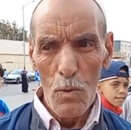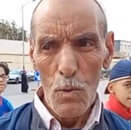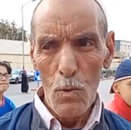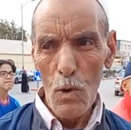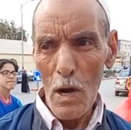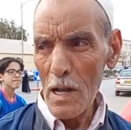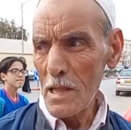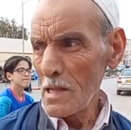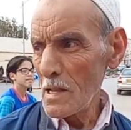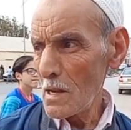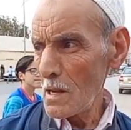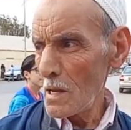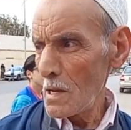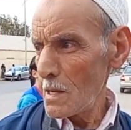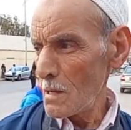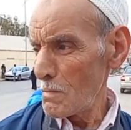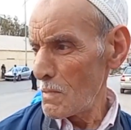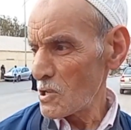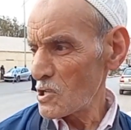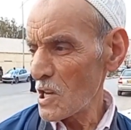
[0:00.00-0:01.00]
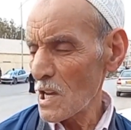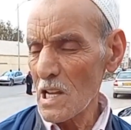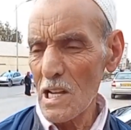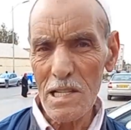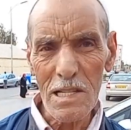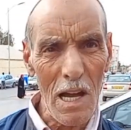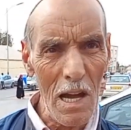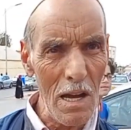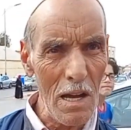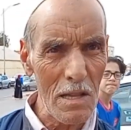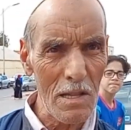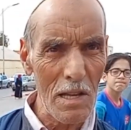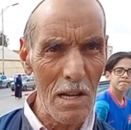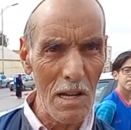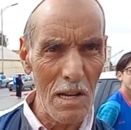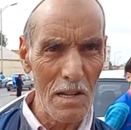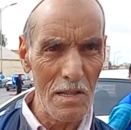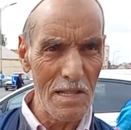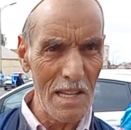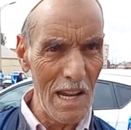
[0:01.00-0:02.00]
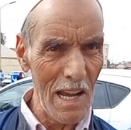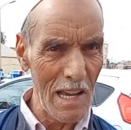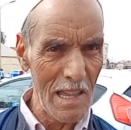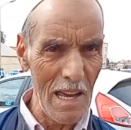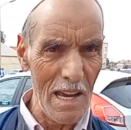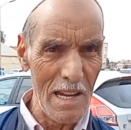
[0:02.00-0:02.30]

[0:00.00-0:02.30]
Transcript: وعندنا المشاكل تاع الطريق الطريق